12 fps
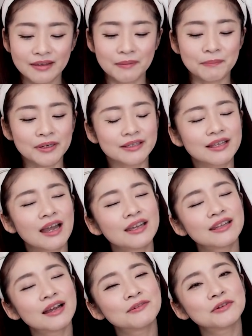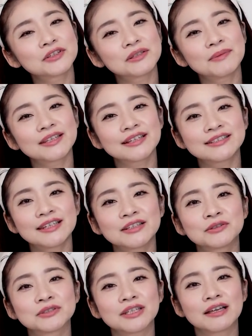やっぱり対談を決めた生
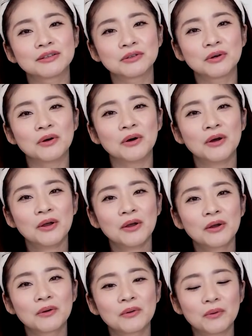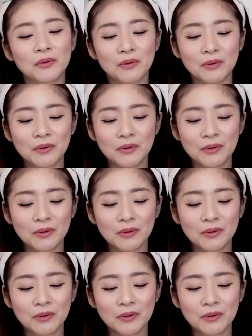徒さんのこう